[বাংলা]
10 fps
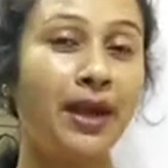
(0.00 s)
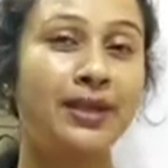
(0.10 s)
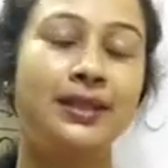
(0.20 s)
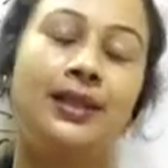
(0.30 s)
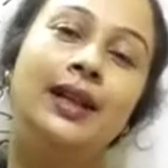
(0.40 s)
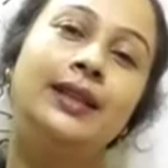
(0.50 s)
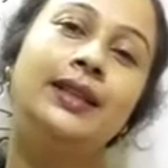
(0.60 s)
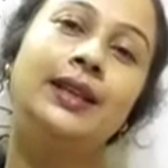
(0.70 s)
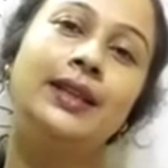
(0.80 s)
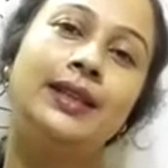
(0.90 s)
পাঁচটা গাড়ি
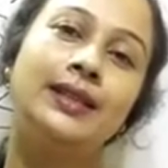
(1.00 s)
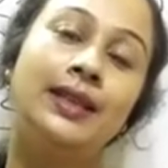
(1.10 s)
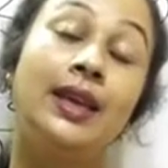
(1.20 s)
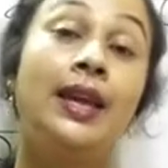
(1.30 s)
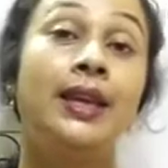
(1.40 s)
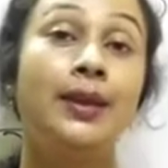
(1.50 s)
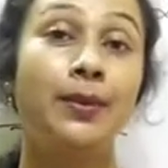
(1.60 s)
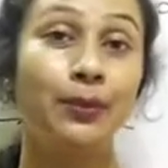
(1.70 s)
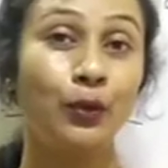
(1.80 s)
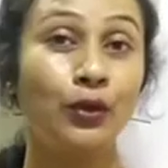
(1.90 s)
দাঁড়িয়ে আছে
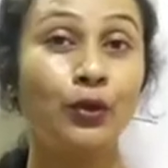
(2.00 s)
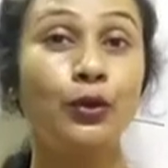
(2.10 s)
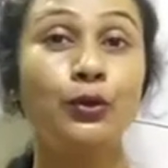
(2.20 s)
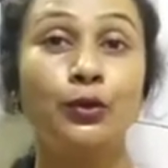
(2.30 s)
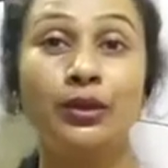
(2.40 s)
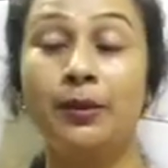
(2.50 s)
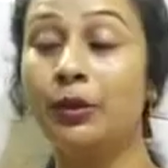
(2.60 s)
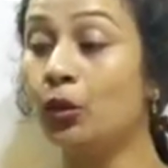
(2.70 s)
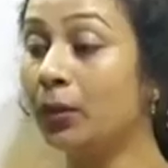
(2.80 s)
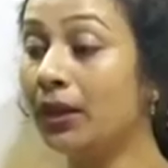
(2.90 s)
এবার মনে করো যদি
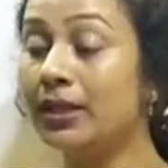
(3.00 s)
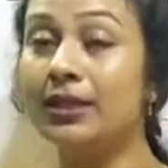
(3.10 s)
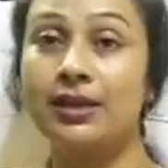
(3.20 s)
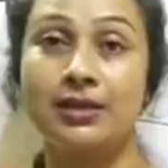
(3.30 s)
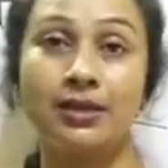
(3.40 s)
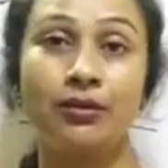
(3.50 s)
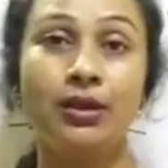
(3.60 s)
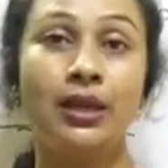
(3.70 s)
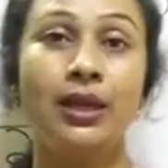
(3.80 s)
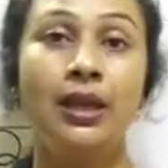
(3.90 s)
আমি তোমাকে জিজ্ঞাসা করি